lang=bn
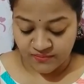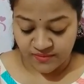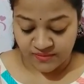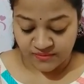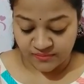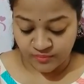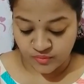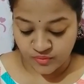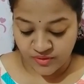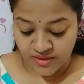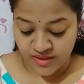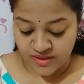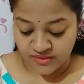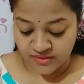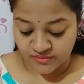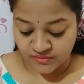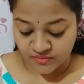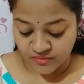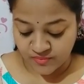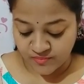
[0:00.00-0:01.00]
ফেসবুকে
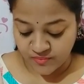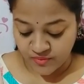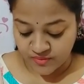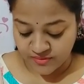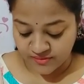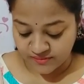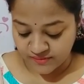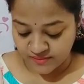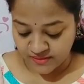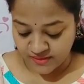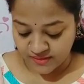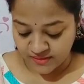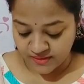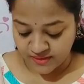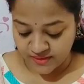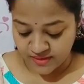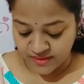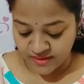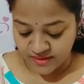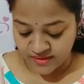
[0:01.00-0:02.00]
এত পলিসি
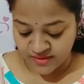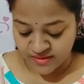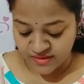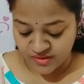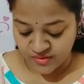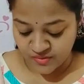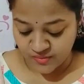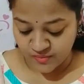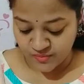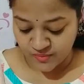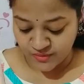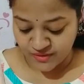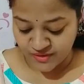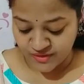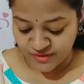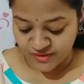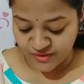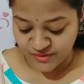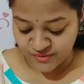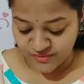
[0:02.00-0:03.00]
থাকে এই নিয়ম ওই
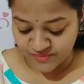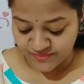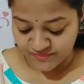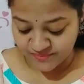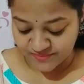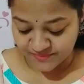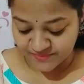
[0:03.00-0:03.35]
নিয়ম